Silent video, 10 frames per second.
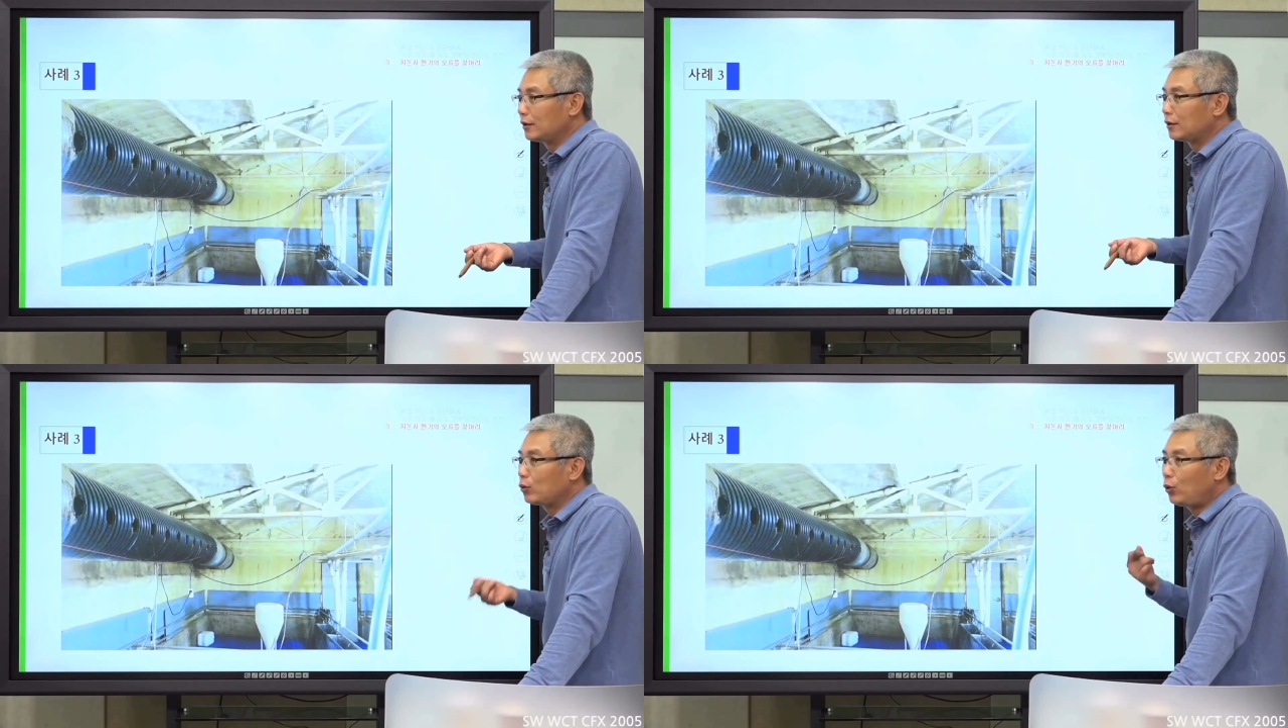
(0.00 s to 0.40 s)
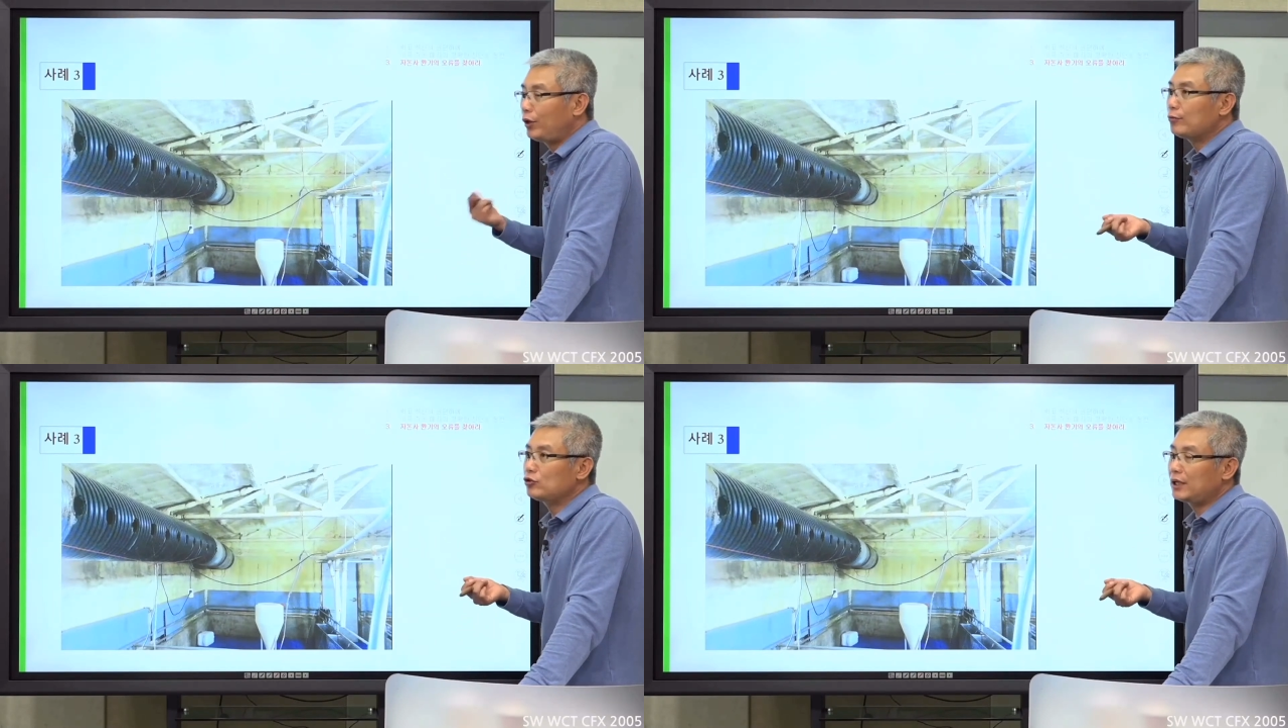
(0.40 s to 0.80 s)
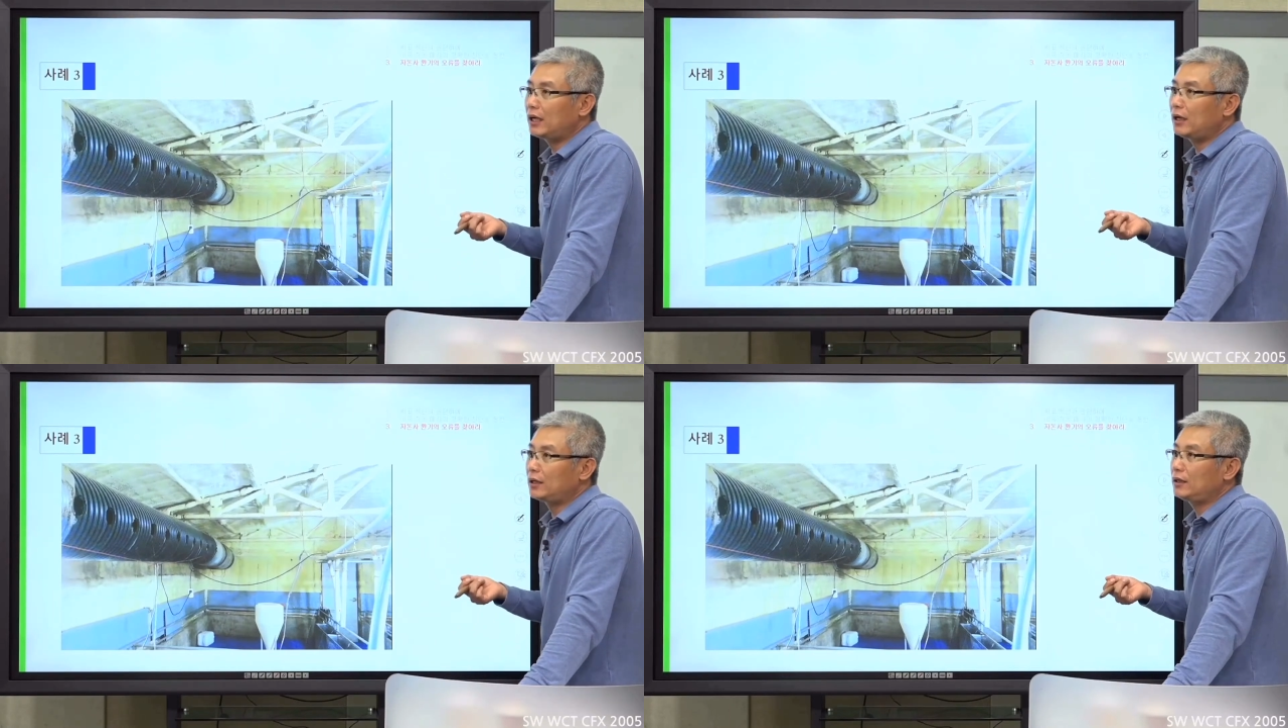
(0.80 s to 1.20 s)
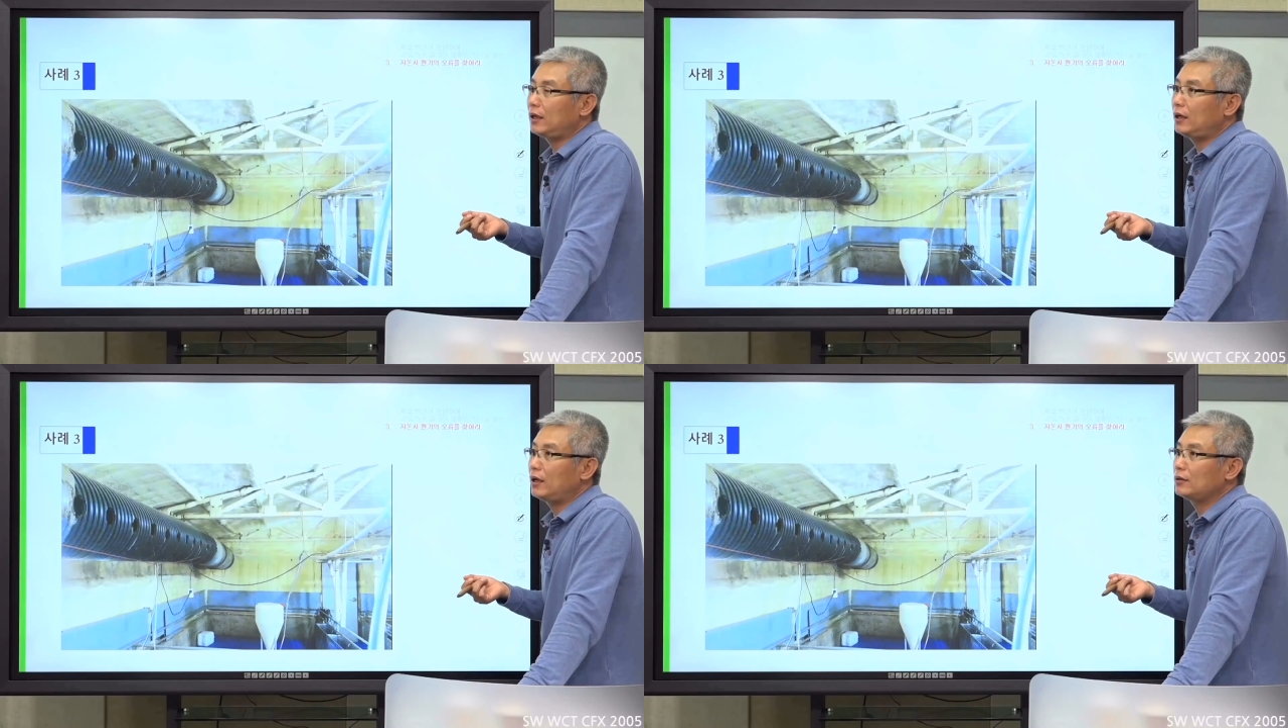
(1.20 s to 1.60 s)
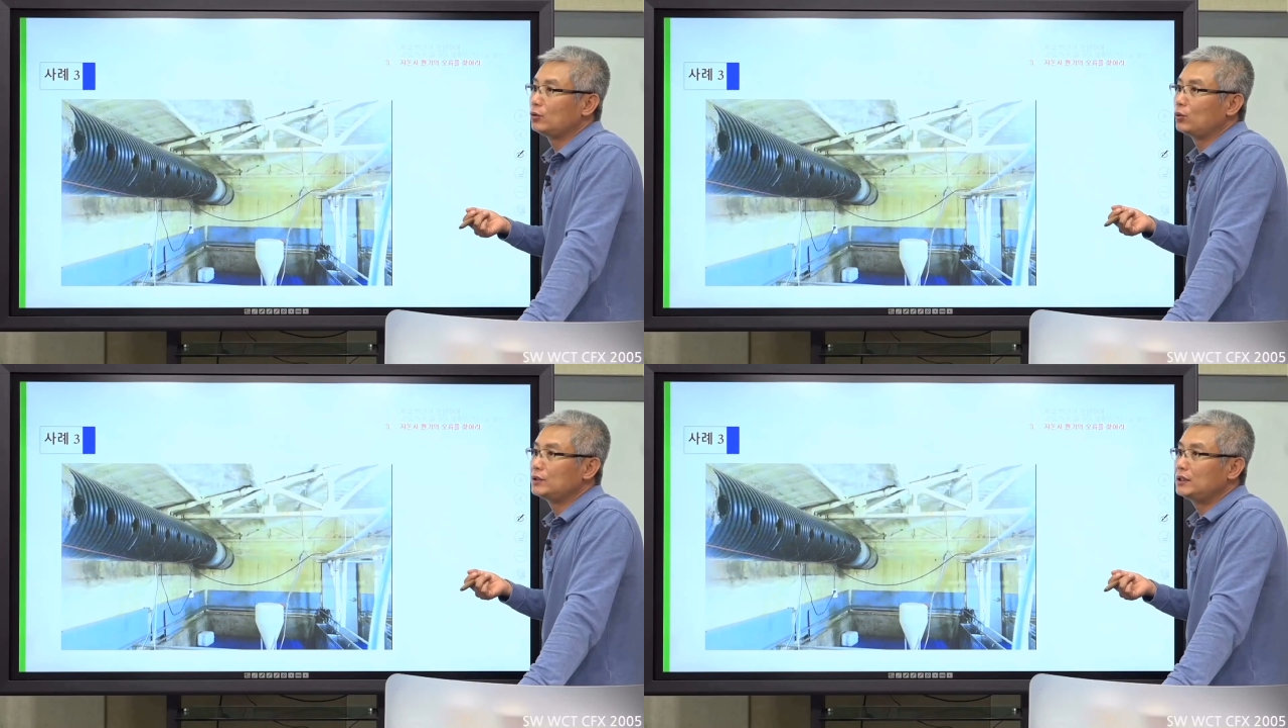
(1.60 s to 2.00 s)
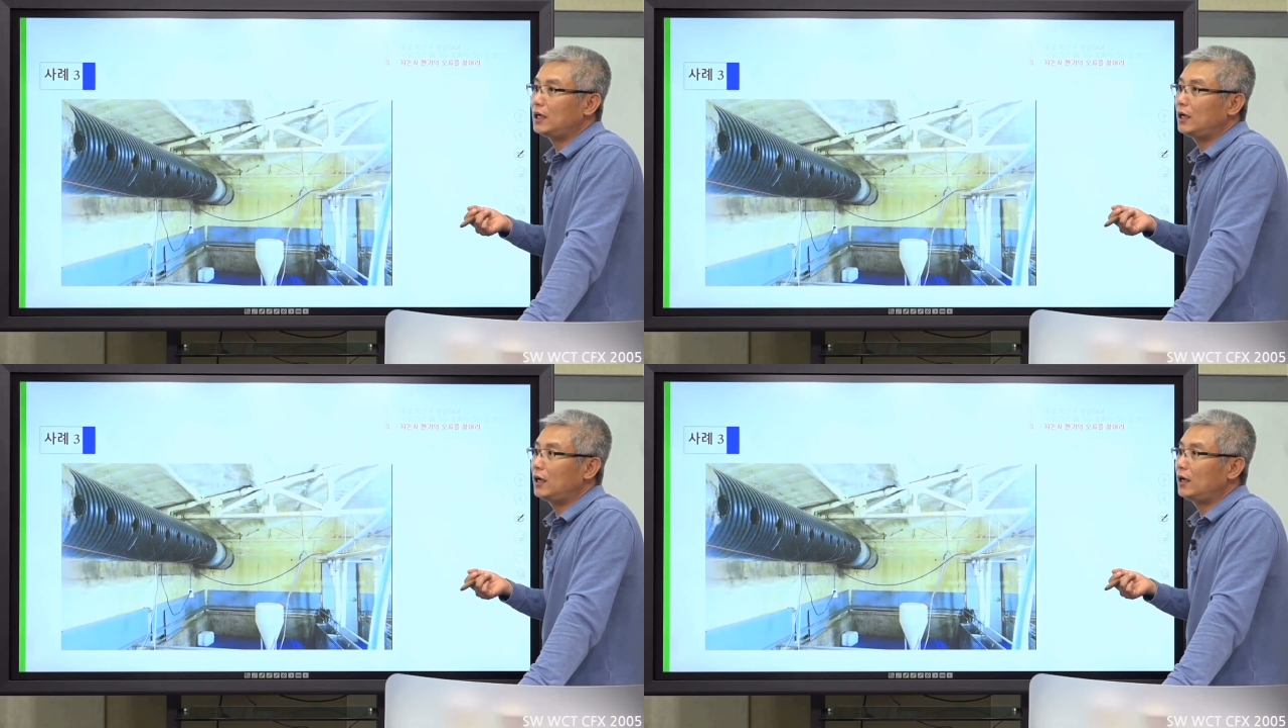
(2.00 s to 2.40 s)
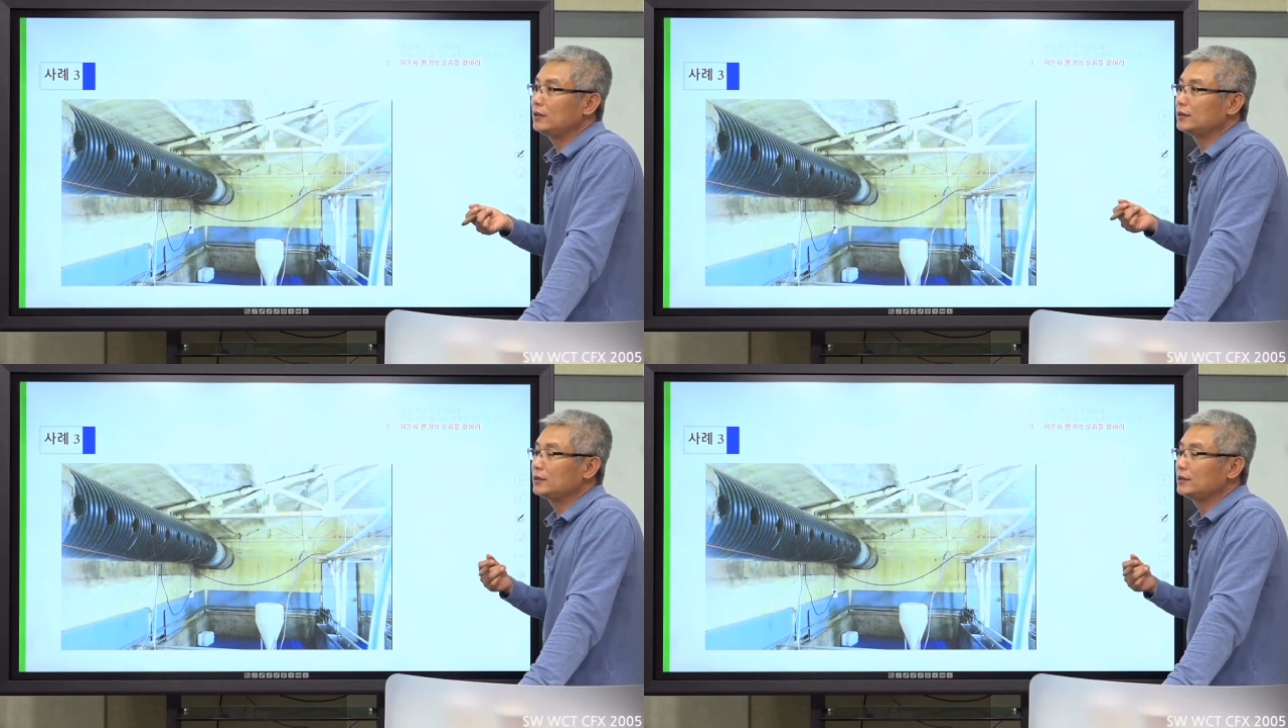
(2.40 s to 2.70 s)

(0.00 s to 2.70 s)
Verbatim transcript: 꼬리물기가 나타나는 농장은